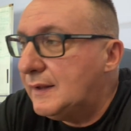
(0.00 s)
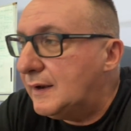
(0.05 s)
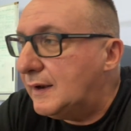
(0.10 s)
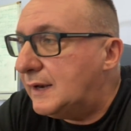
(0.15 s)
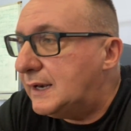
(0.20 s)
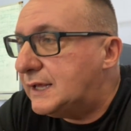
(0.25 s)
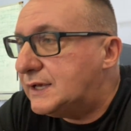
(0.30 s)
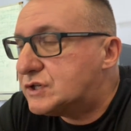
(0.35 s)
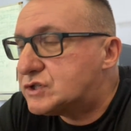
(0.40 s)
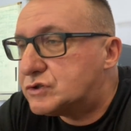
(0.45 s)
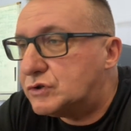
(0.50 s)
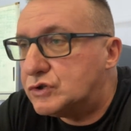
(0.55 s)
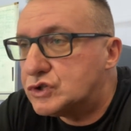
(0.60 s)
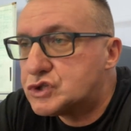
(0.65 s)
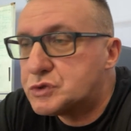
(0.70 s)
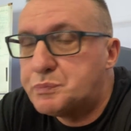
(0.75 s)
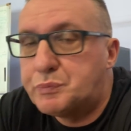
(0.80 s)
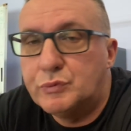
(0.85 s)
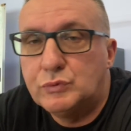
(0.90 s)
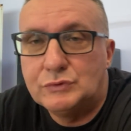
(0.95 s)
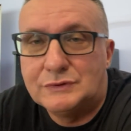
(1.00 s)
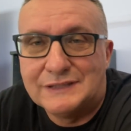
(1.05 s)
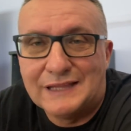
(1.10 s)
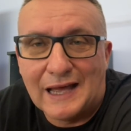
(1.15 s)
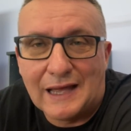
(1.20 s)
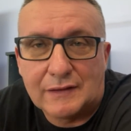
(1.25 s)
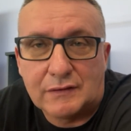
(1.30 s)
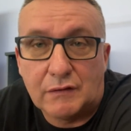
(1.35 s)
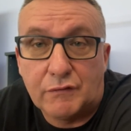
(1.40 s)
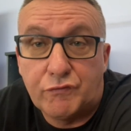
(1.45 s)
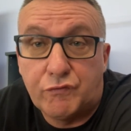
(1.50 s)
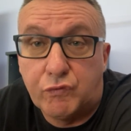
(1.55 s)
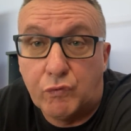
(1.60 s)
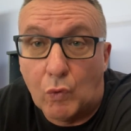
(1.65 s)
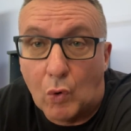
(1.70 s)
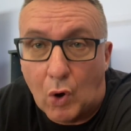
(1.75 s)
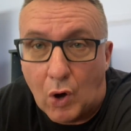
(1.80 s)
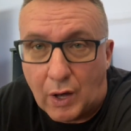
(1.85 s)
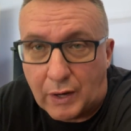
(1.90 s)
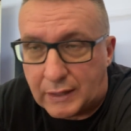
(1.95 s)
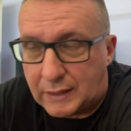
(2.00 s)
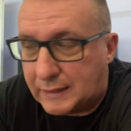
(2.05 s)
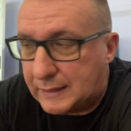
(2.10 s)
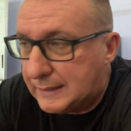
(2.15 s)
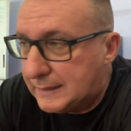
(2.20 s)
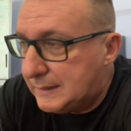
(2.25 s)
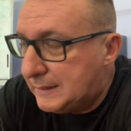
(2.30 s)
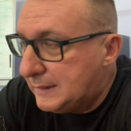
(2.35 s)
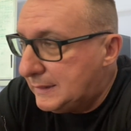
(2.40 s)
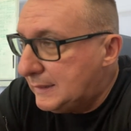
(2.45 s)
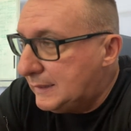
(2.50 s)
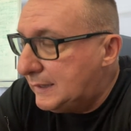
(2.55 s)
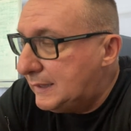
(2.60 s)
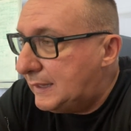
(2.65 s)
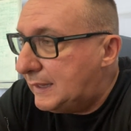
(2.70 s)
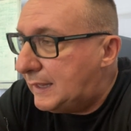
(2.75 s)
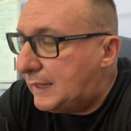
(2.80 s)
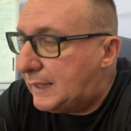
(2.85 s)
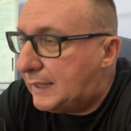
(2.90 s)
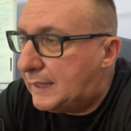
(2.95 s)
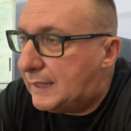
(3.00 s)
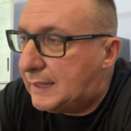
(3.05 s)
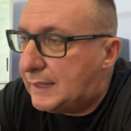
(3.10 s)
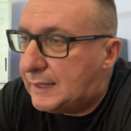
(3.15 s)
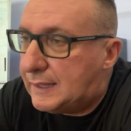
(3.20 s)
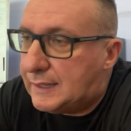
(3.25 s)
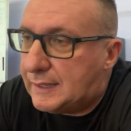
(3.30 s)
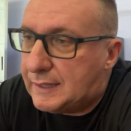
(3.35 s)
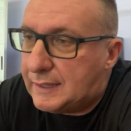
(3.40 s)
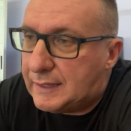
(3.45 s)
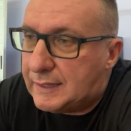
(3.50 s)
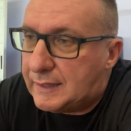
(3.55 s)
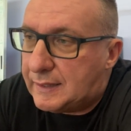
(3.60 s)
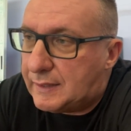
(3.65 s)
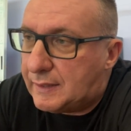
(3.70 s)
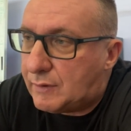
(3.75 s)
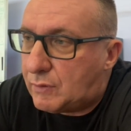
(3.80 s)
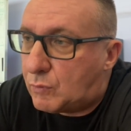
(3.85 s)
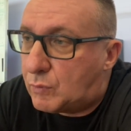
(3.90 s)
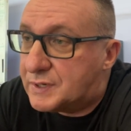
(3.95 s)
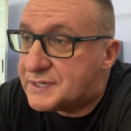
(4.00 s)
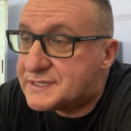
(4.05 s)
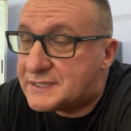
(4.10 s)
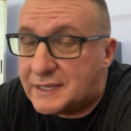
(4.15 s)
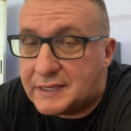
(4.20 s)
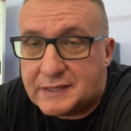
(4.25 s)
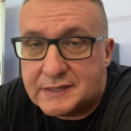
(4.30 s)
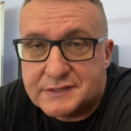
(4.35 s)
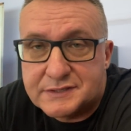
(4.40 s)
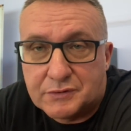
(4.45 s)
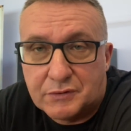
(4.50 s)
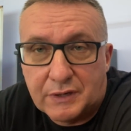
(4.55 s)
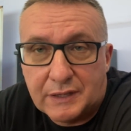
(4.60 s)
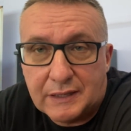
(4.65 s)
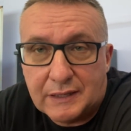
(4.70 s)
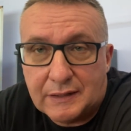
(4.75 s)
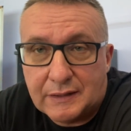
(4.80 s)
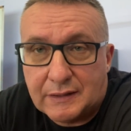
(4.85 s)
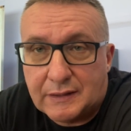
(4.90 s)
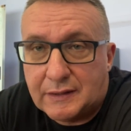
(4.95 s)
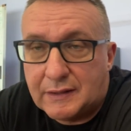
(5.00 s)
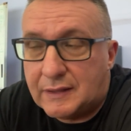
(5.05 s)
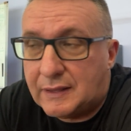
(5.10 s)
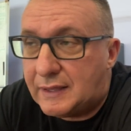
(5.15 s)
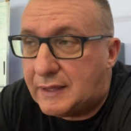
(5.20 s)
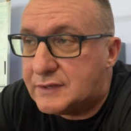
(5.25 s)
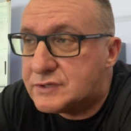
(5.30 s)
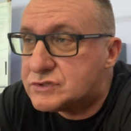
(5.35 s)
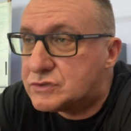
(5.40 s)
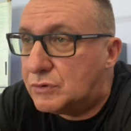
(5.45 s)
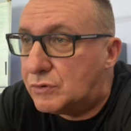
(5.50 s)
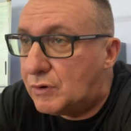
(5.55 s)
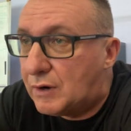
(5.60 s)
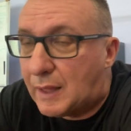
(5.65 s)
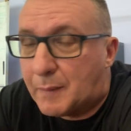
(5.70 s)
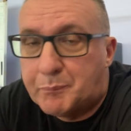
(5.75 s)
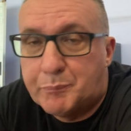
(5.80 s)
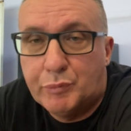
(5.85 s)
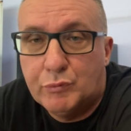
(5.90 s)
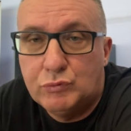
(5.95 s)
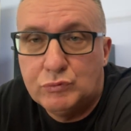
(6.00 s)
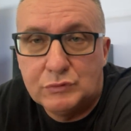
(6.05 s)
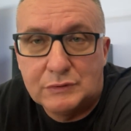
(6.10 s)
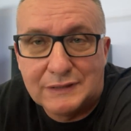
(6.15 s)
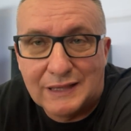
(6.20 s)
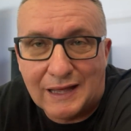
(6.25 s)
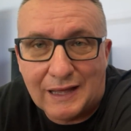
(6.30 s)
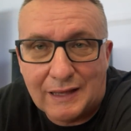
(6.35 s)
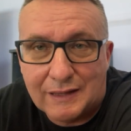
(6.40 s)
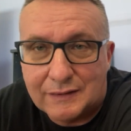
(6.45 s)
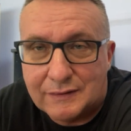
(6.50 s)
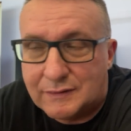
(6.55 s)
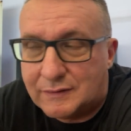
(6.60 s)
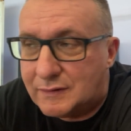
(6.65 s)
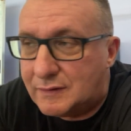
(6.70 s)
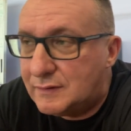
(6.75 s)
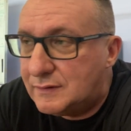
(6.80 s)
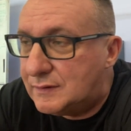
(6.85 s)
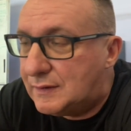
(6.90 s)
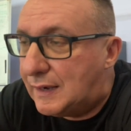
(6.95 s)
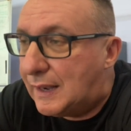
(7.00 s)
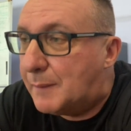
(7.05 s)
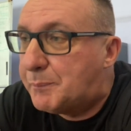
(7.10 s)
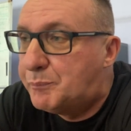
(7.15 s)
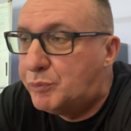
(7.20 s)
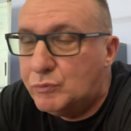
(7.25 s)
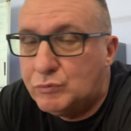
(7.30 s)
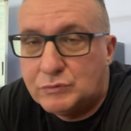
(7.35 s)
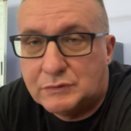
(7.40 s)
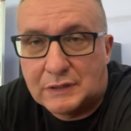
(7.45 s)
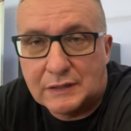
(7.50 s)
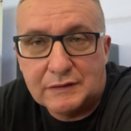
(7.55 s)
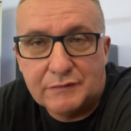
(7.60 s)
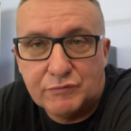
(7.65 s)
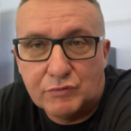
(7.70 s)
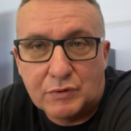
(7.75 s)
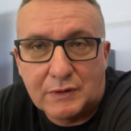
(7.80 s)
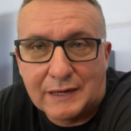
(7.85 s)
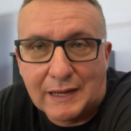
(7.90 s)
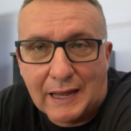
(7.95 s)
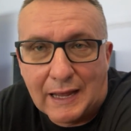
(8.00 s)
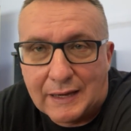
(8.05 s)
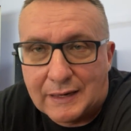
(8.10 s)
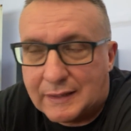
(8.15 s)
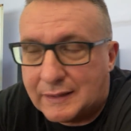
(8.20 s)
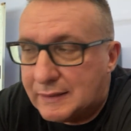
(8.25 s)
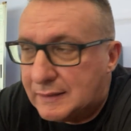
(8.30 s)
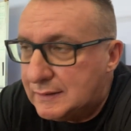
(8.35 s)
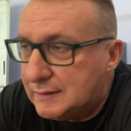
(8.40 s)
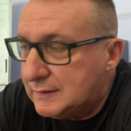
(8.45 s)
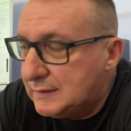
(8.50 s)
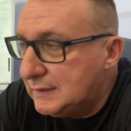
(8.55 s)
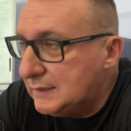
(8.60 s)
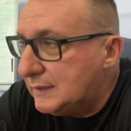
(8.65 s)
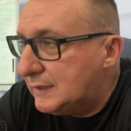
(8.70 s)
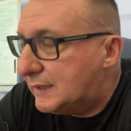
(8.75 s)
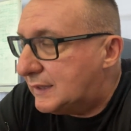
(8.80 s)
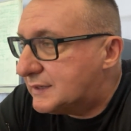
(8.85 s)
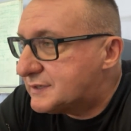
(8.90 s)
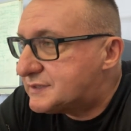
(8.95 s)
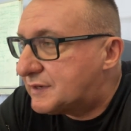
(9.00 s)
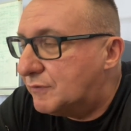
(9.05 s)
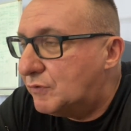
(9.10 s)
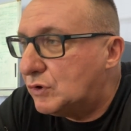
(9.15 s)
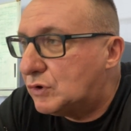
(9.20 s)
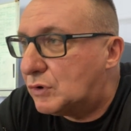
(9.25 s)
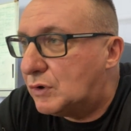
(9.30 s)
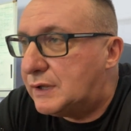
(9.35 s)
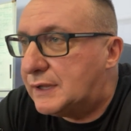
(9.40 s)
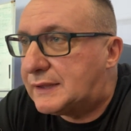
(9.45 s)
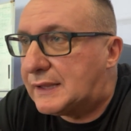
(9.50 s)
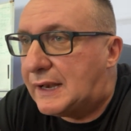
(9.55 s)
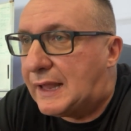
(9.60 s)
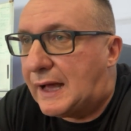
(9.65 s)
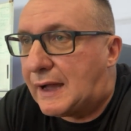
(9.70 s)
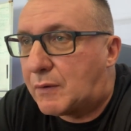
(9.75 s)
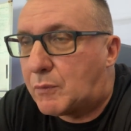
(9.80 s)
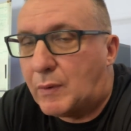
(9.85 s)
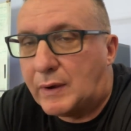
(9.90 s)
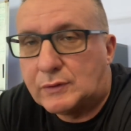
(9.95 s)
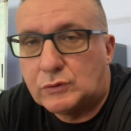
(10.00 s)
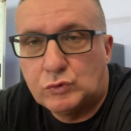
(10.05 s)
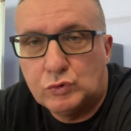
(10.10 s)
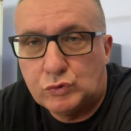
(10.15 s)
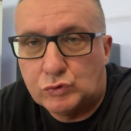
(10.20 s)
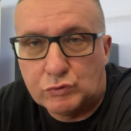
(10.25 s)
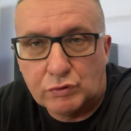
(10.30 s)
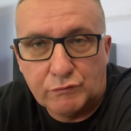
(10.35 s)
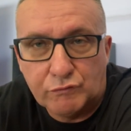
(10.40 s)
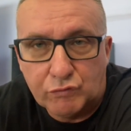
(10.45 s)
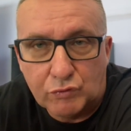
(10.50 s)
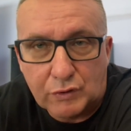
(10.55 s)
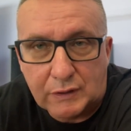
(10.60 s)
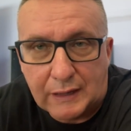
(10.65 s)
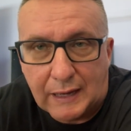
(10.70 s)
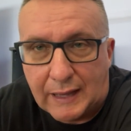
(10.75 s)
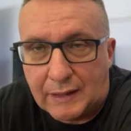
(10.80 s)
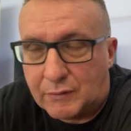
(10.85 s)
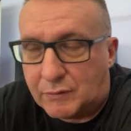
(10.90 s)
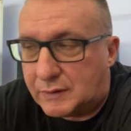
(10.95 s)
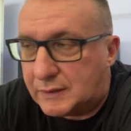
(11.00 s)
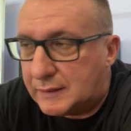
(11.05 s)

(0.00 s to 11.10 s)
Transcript: Lì sono spuntate fuori eh, queste isole e sono la punta, la punta di vulcani. Eh, se voi togliete l'acqua è tutto un vulcano